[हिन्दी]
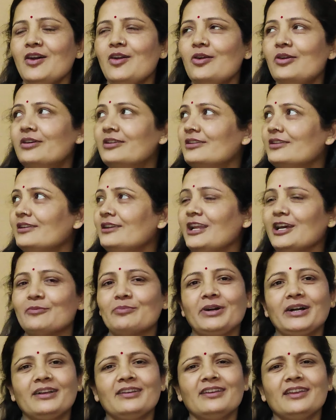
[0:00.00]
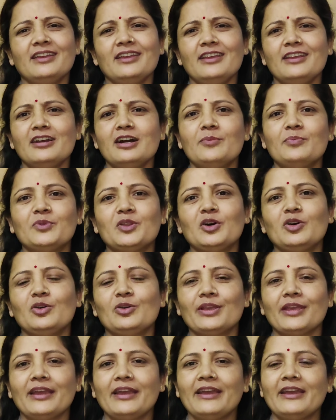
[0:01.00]
और लगभग एक हफ्ता हो
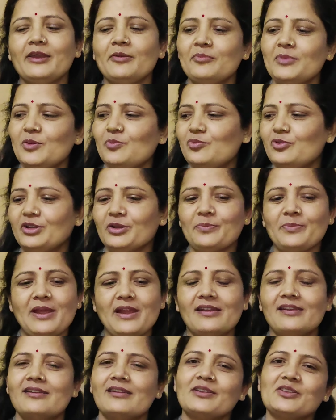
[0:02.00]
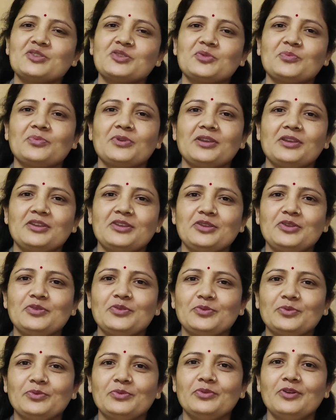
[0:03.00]
गया है मैं पूरे बेड रेस्ट पे ही
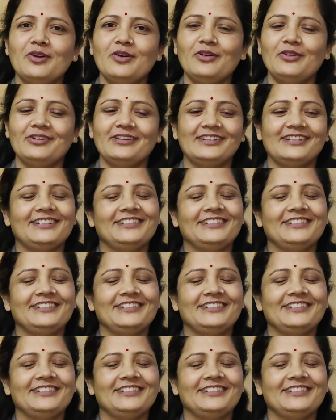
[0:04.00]
हूँ और